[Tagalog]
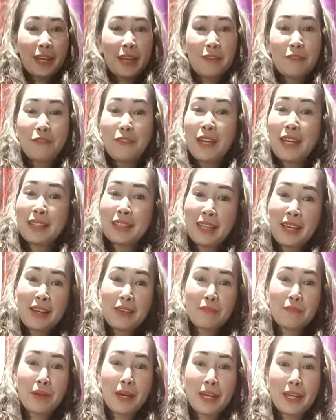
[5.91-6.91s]
Ayan,
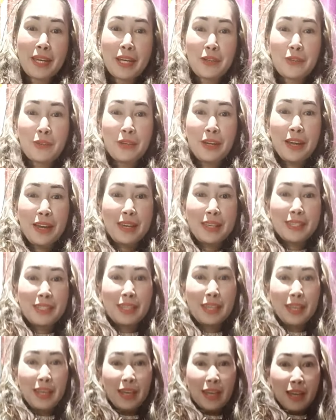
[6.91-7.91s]
fitting my ano
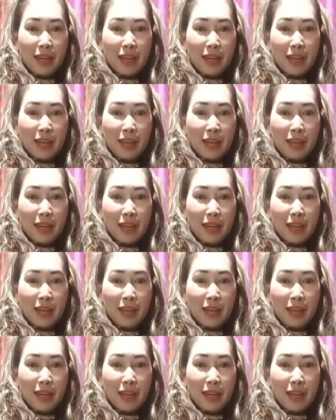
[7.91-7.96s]
guys,